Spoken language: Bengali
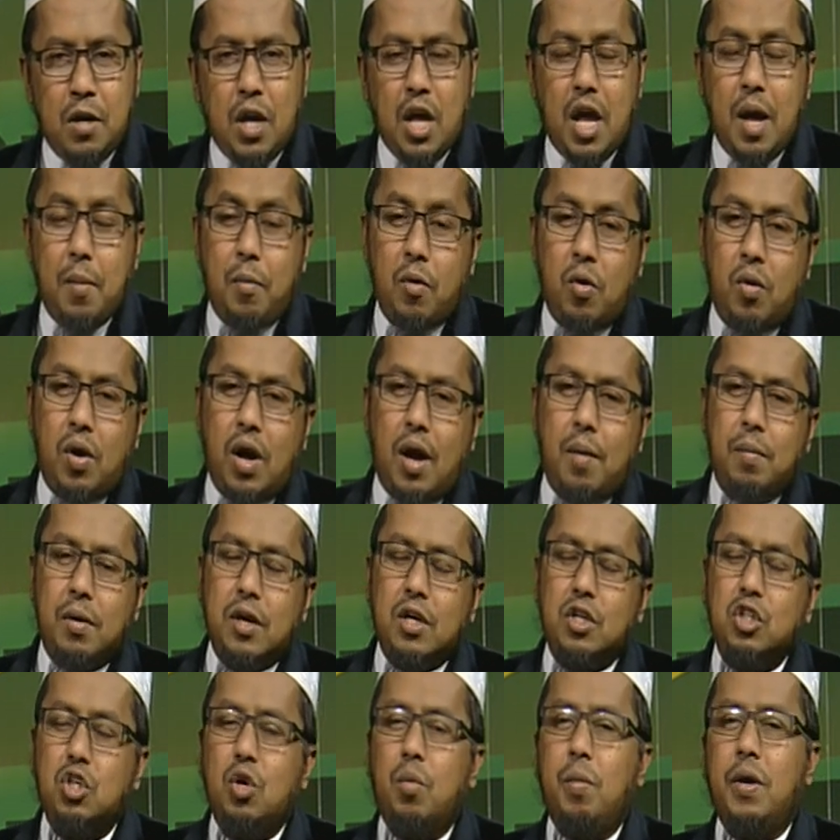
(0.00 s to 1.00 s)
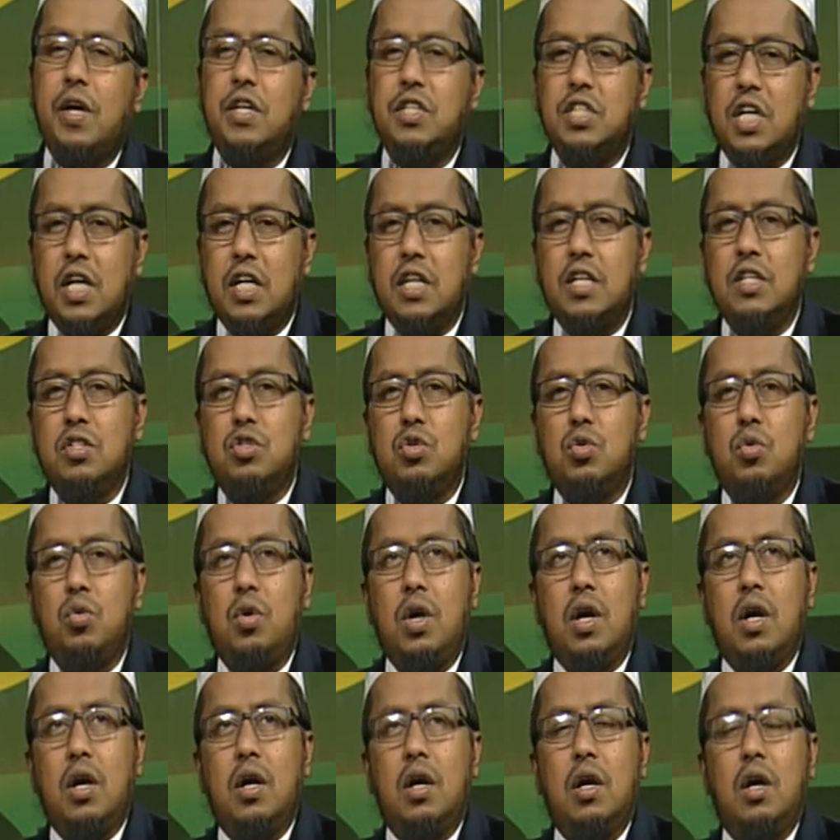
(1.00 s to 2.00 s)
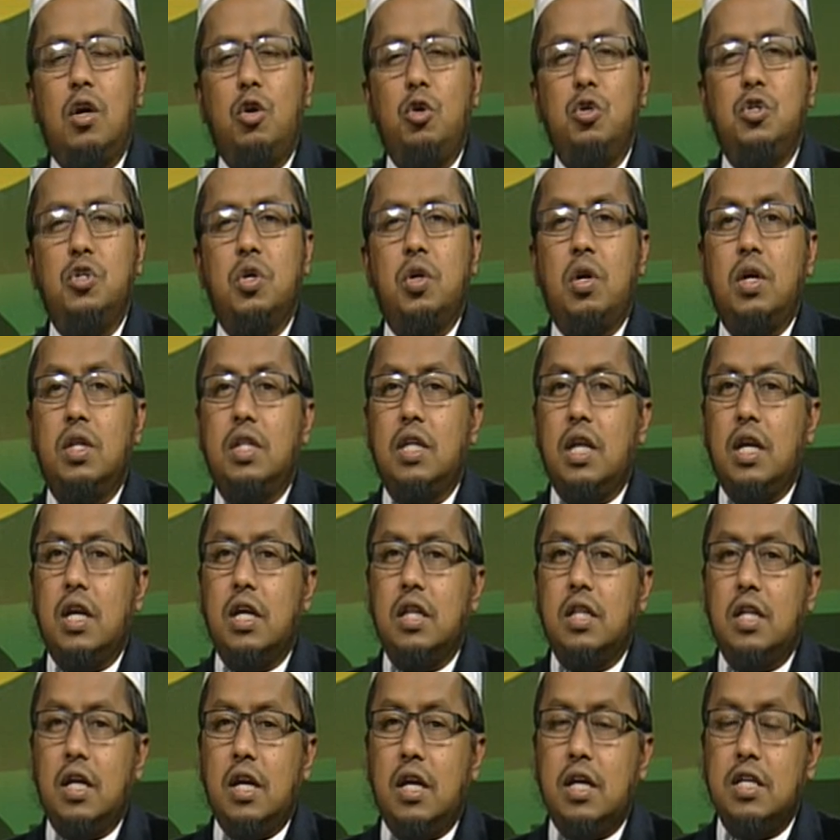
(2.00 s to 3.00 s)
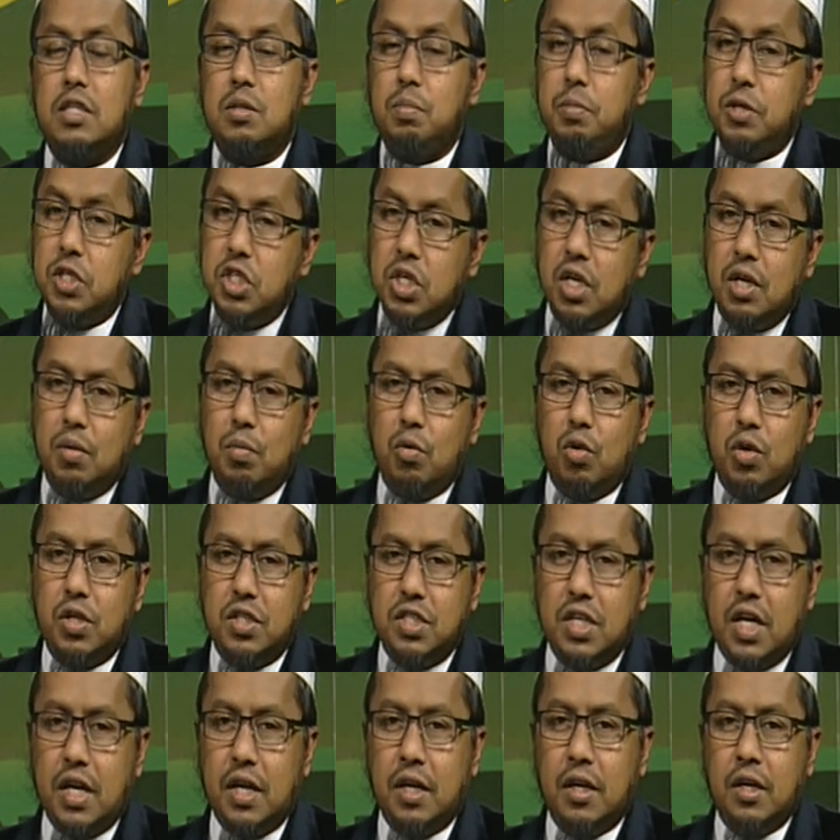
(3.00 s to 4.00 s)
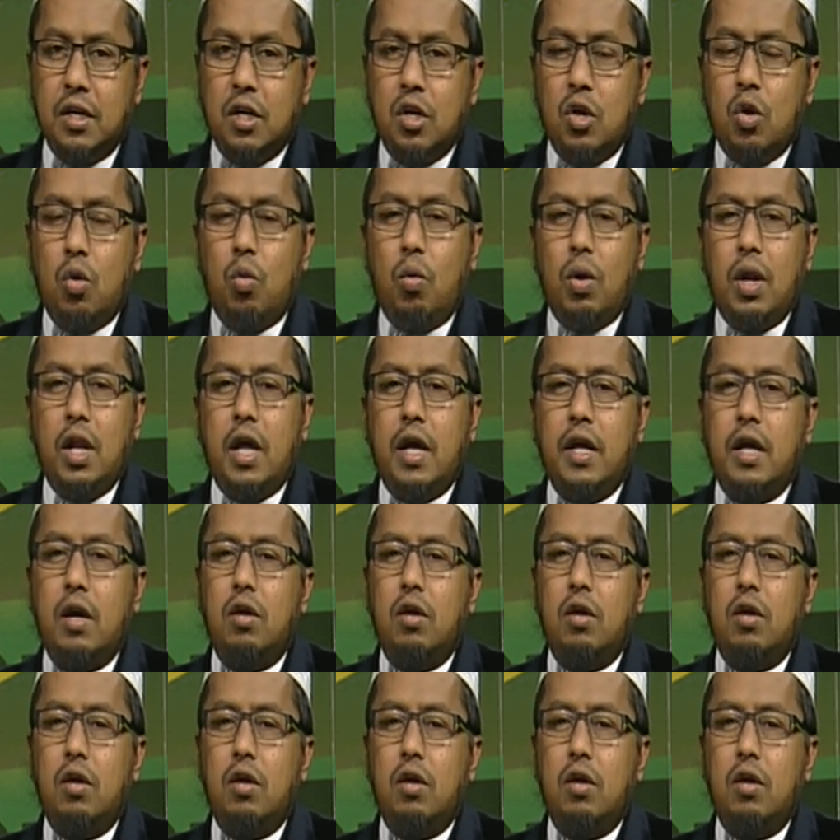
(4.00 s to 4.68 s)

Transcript: এবং আমরা সবাই জানি সুরা হজরত আল্লাহ তালা স্পেশালি বলেছেন ওয়ালা